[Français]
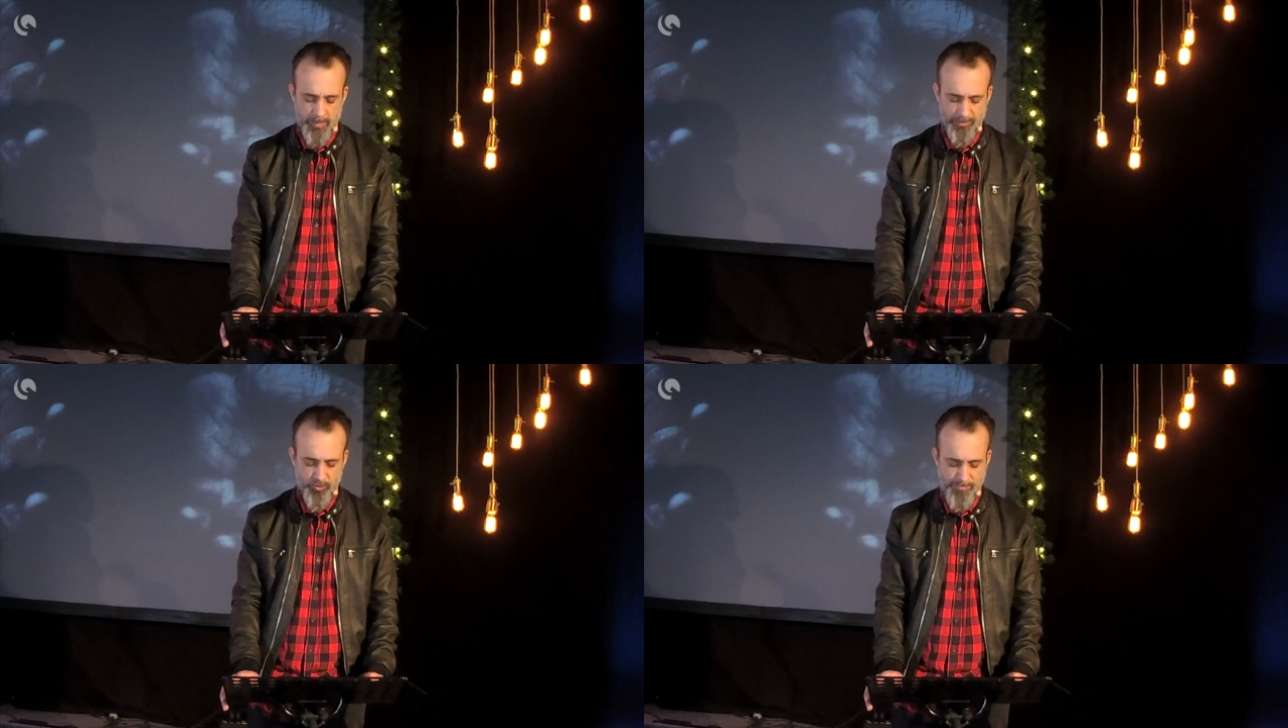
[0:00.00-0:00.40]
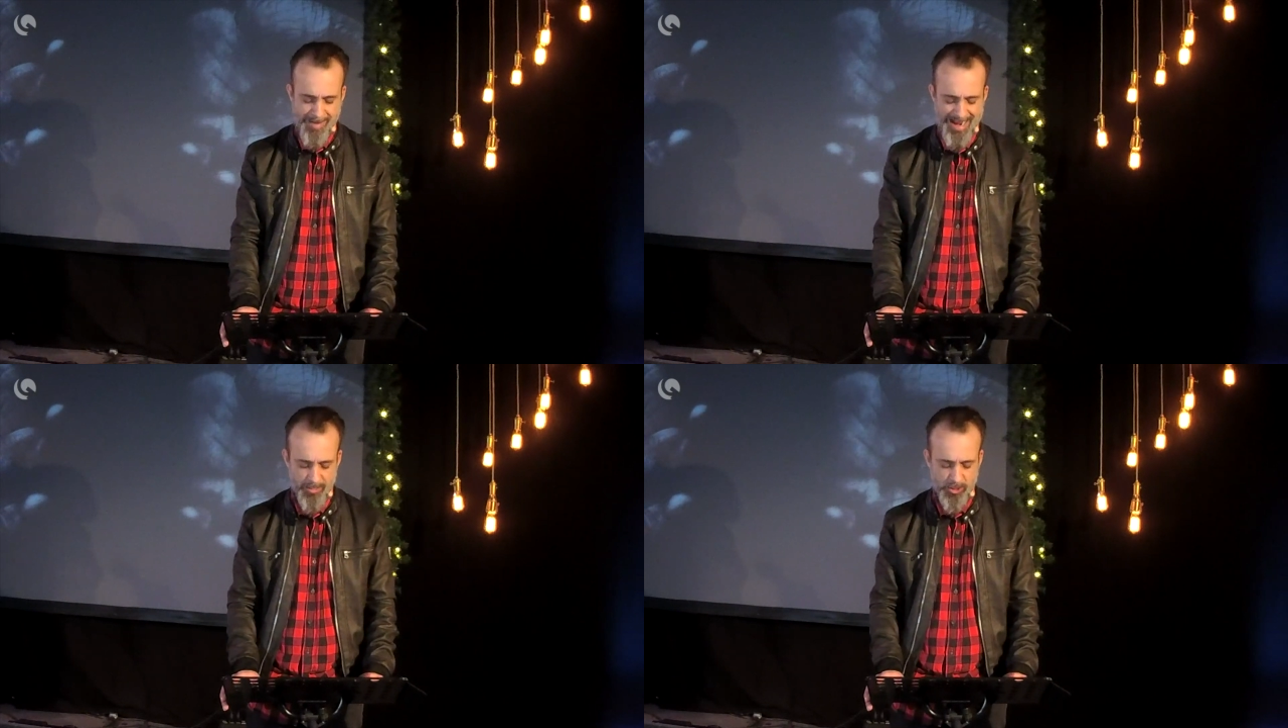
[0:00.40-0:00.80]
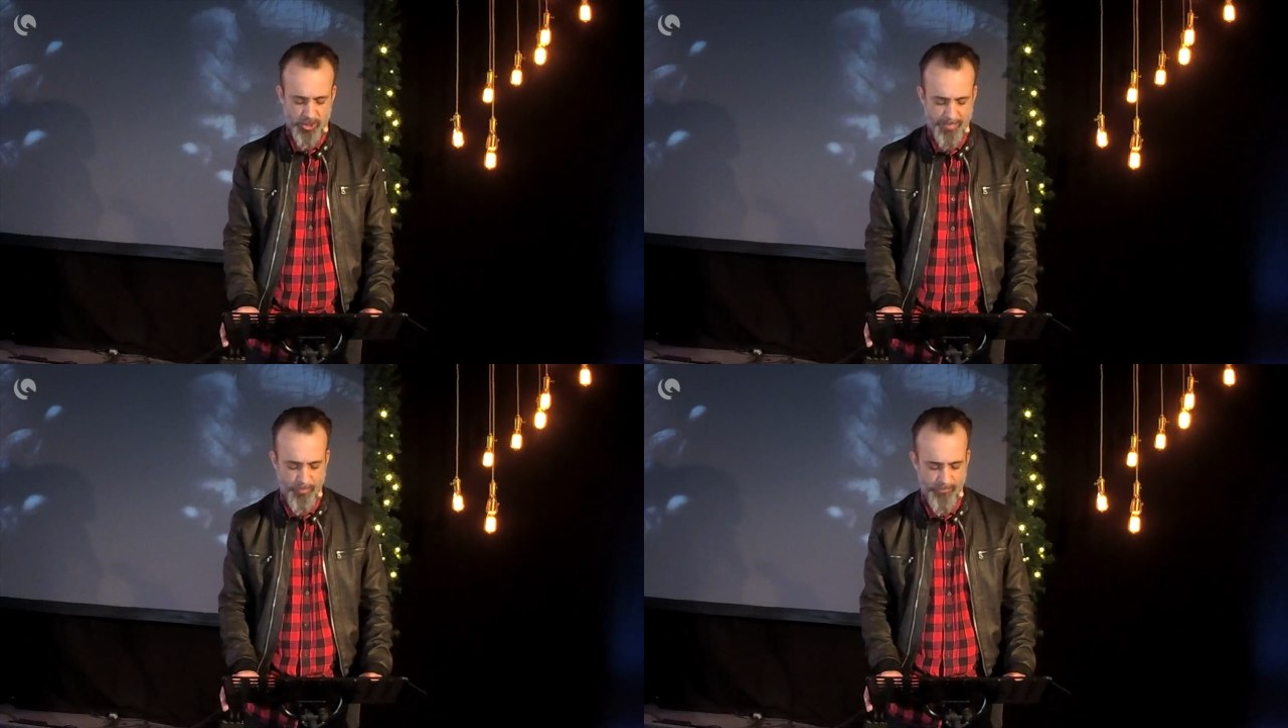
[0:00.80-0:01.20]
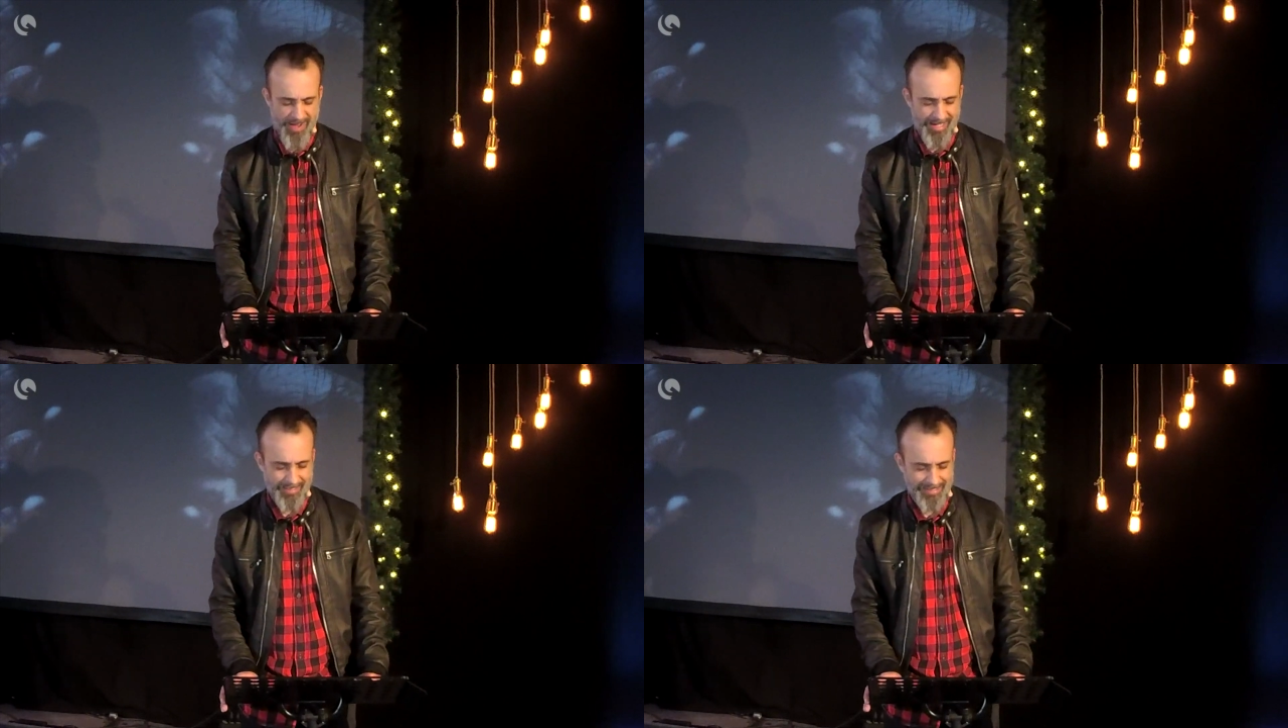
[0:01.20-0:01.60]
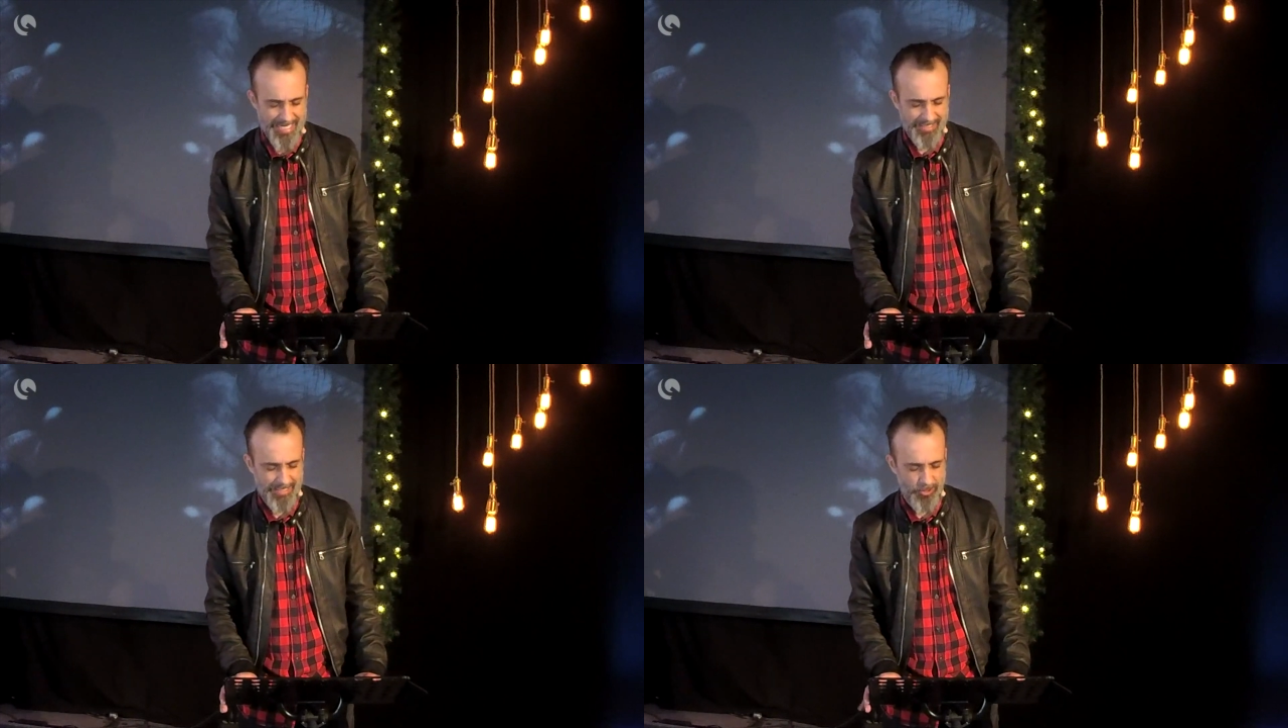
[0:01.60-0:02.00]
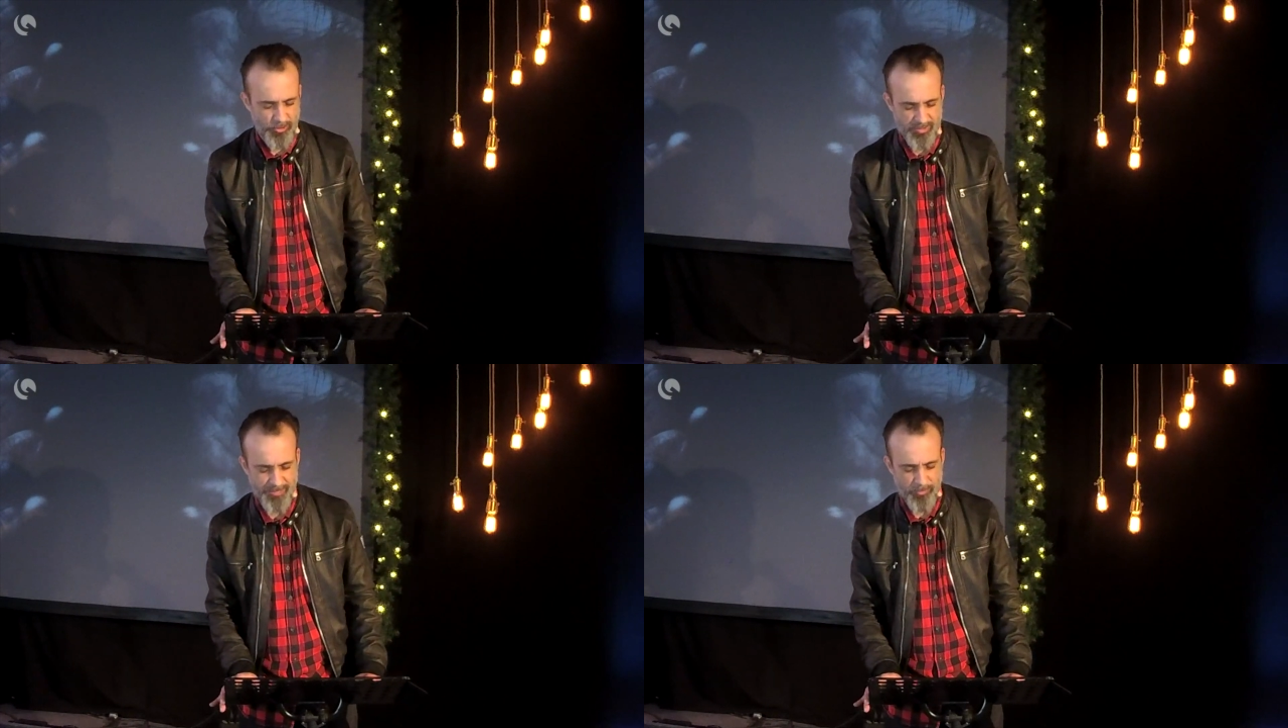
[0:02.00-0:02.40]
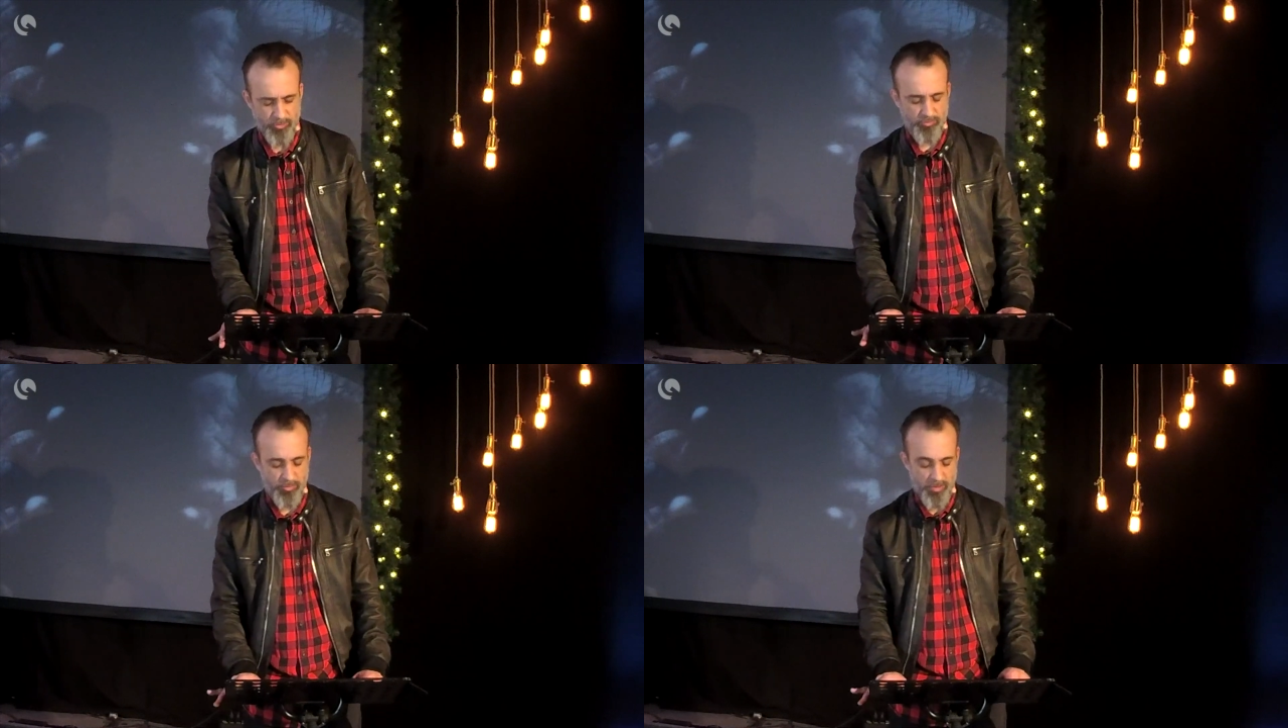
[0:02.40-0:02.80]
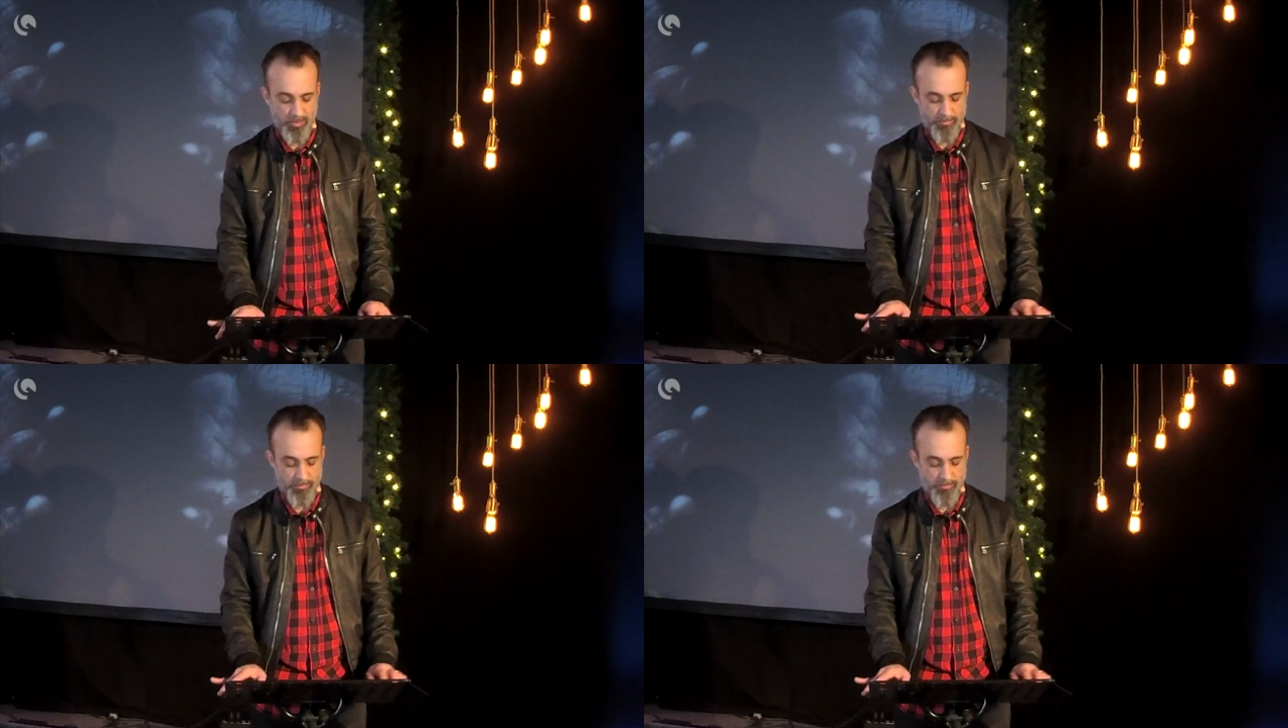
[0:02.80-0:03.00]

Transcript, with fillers: du mal que j'ai pu faire à celles et ceux qui m'entourent.